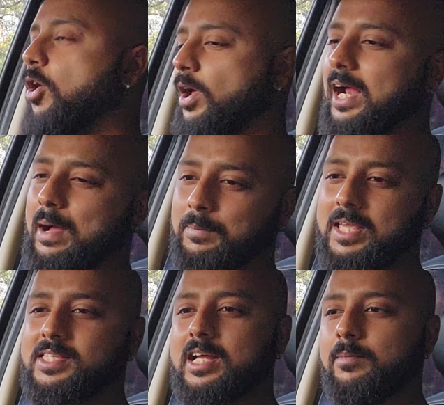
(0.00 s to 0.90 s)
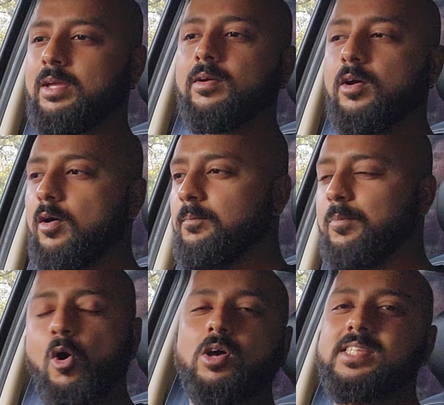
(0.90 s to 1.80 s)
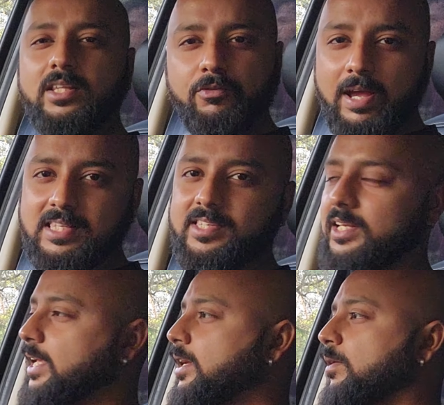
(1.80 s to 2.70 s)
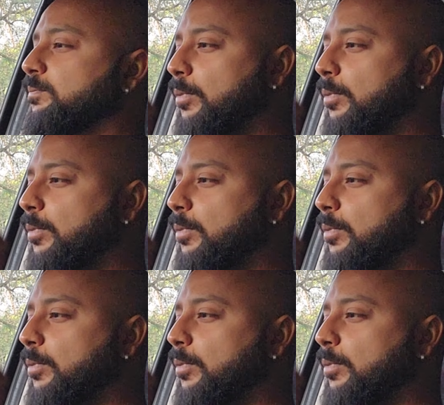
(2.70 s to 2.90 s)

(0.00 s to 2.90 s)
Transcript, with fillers: और अमेज़ का भी बहुत ज़्यादा फैंसी नहीं है